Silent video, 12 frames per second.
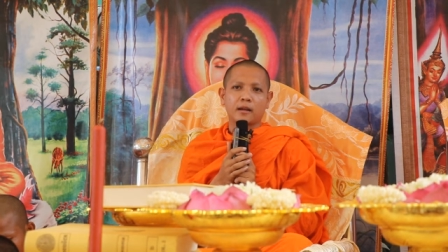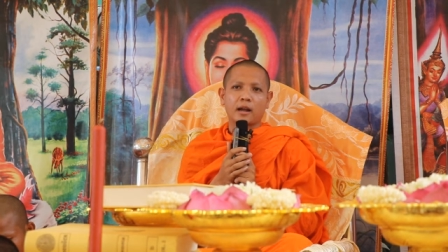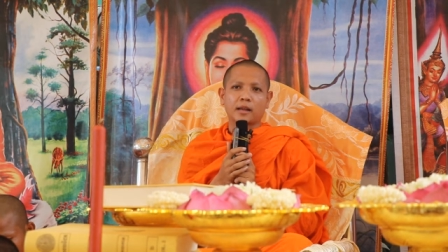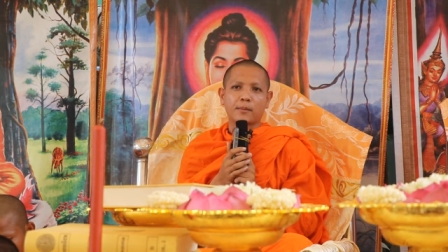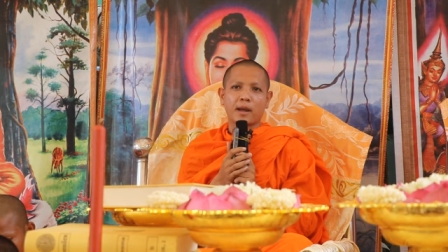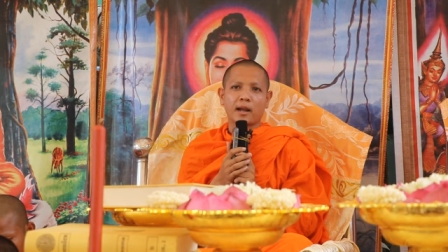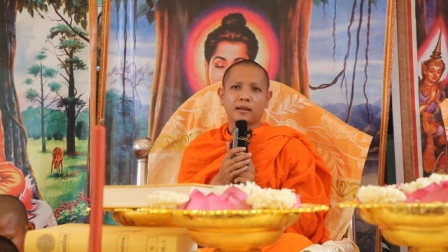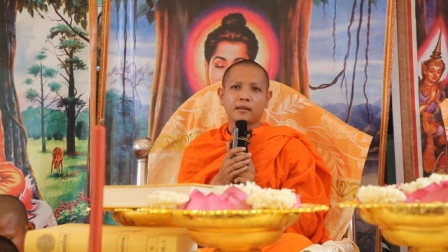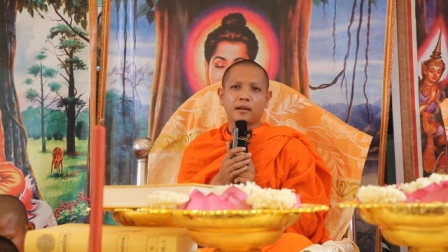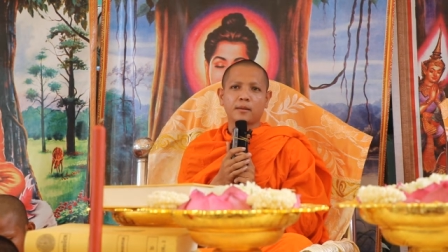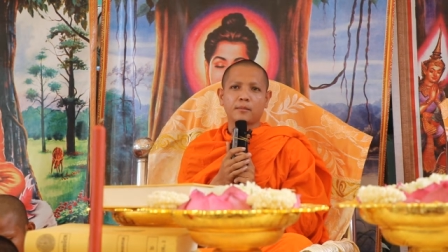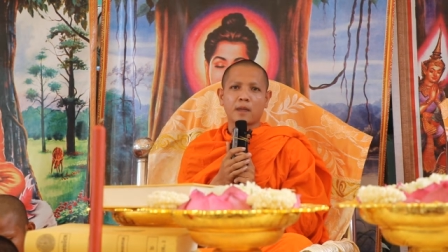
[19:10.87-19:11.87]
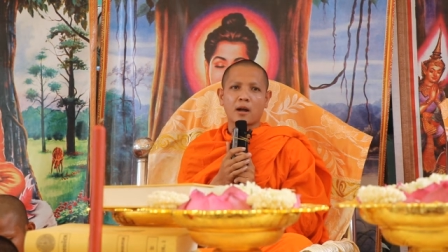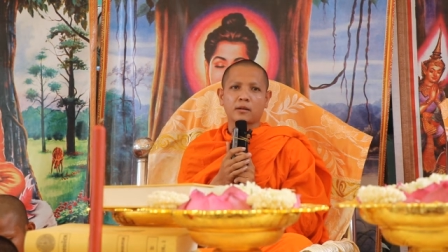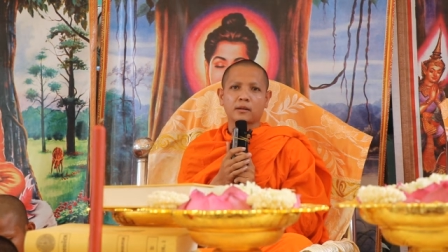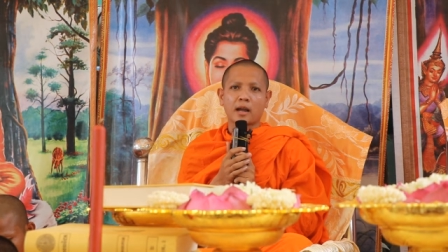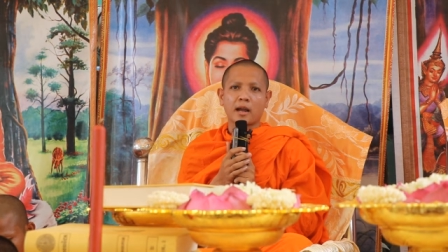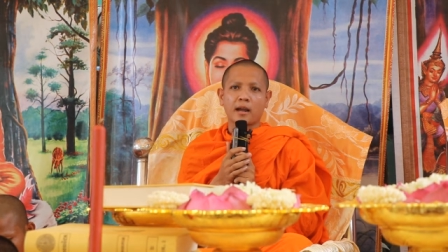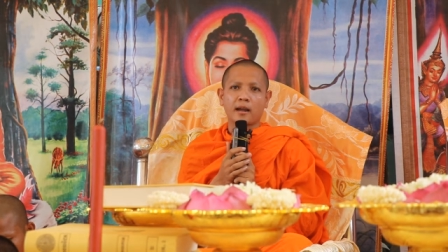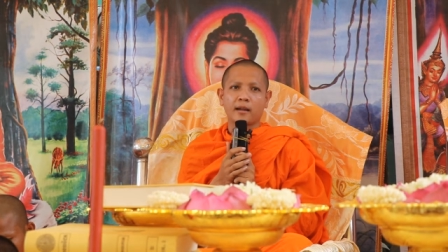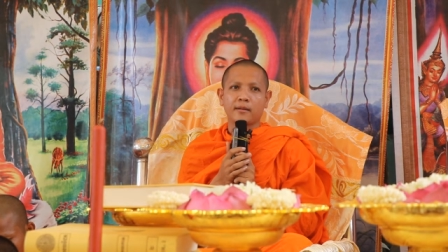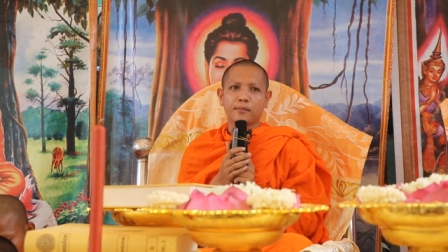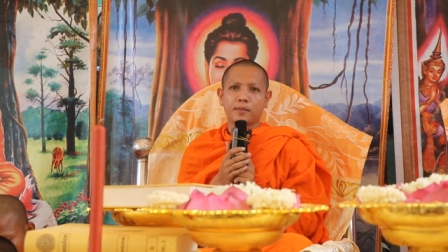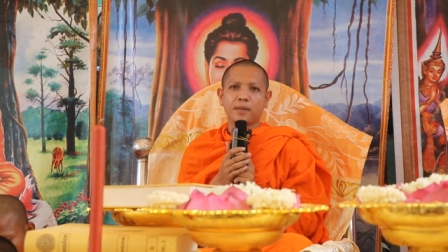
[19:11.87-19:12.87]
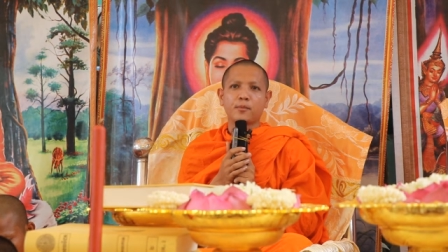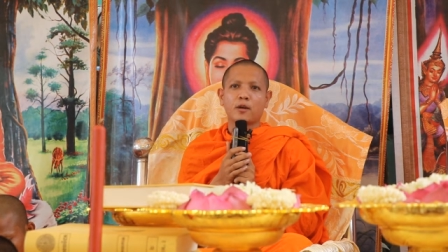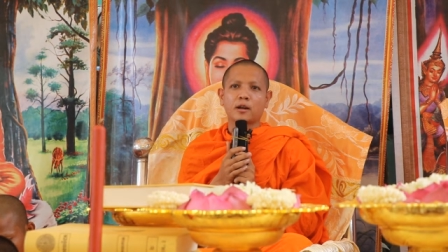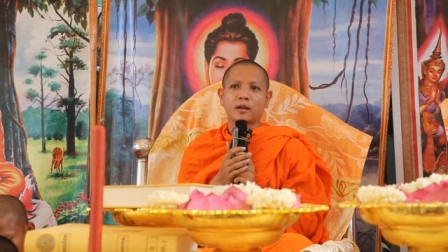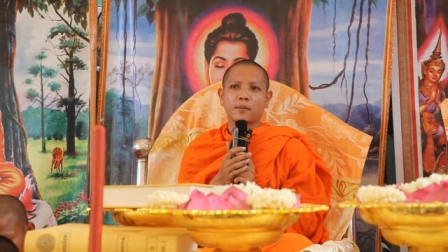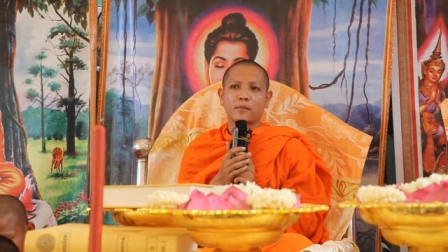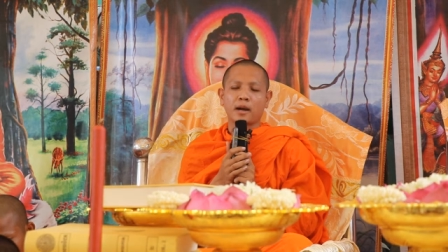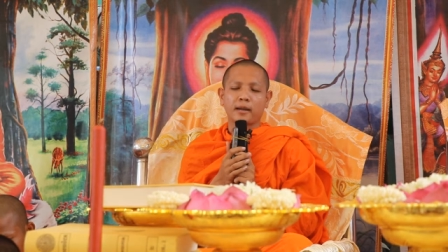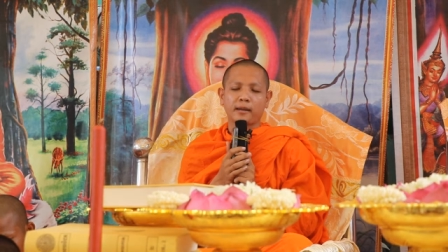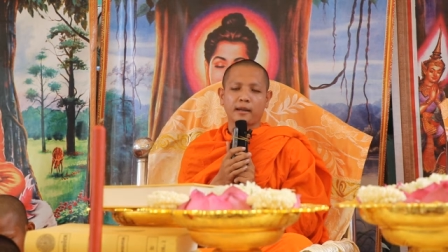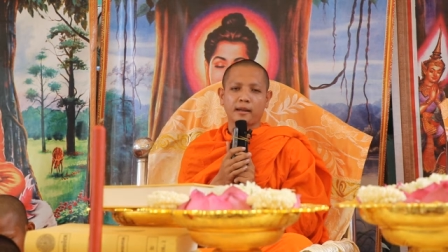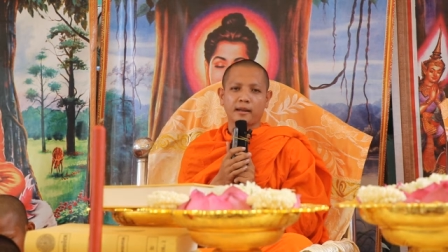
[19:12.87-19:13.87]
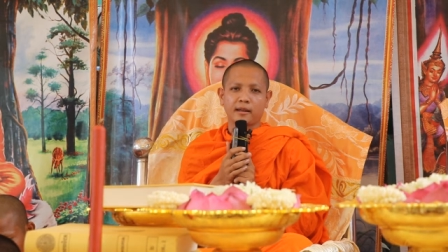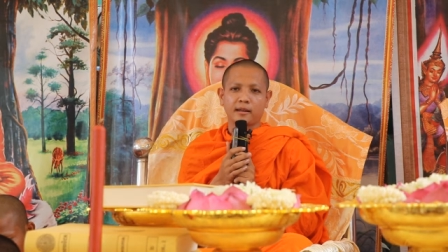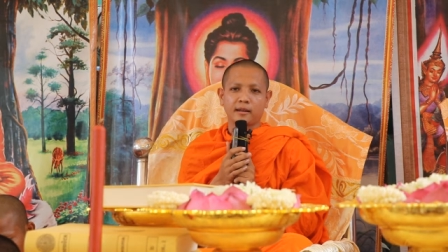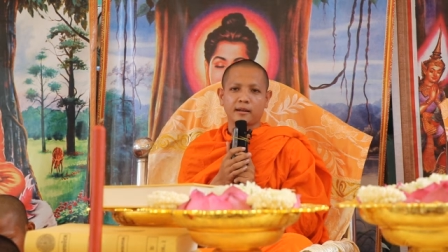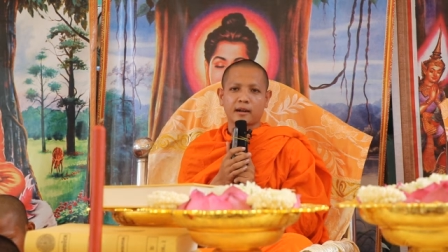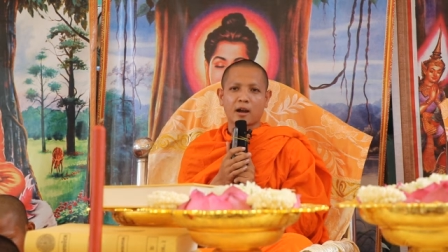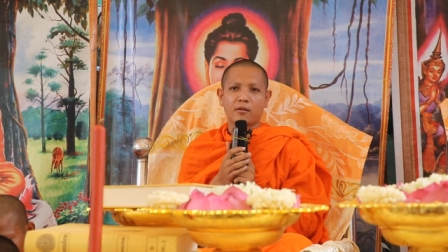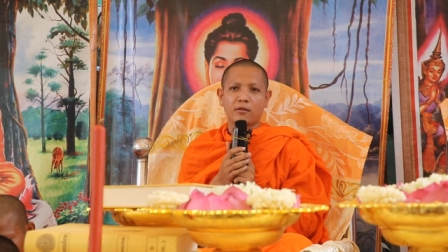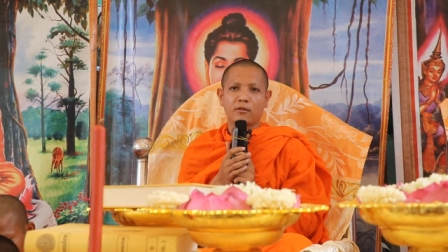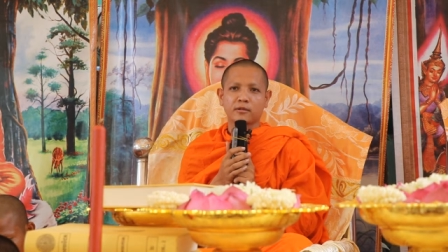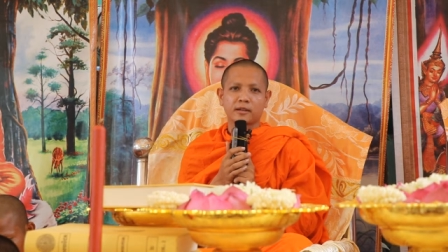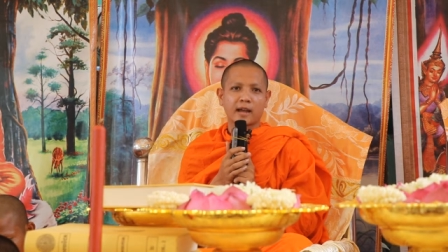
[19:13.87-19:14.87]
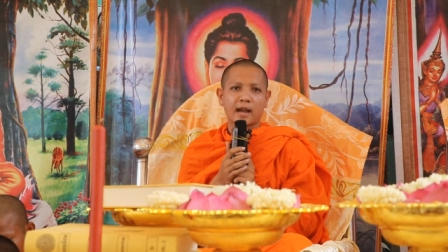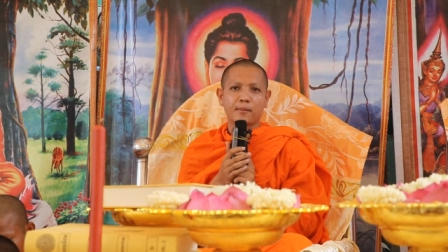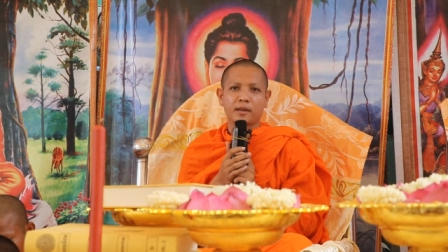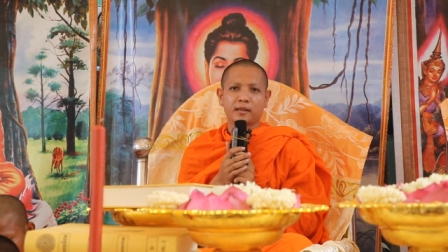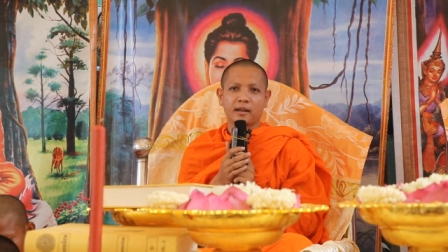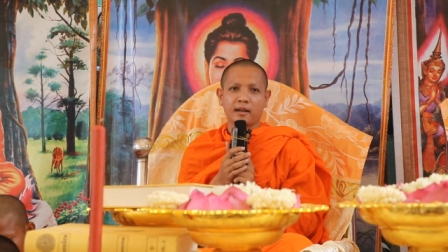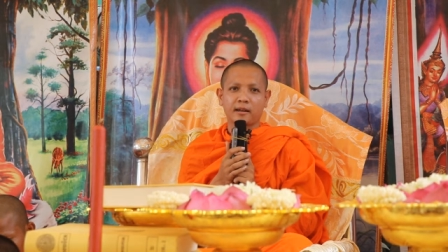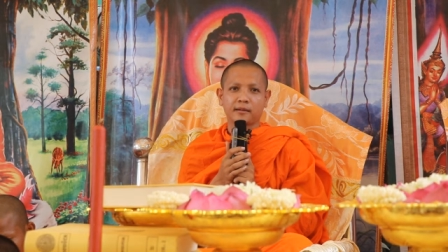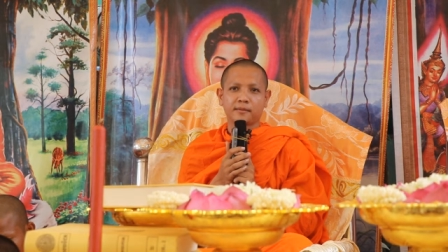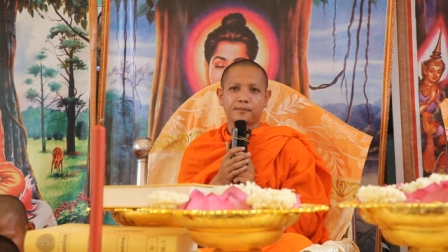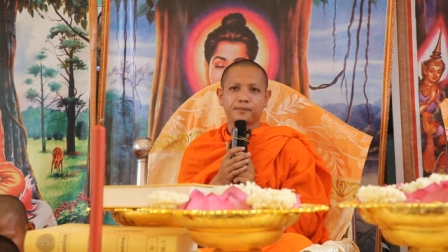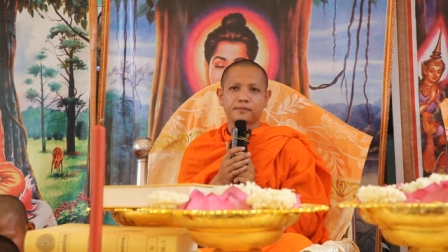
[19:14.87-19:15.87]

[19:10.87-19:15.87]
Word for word: hạt ma từ màu tại pi pon đập bay đi cào lục ngày mình tên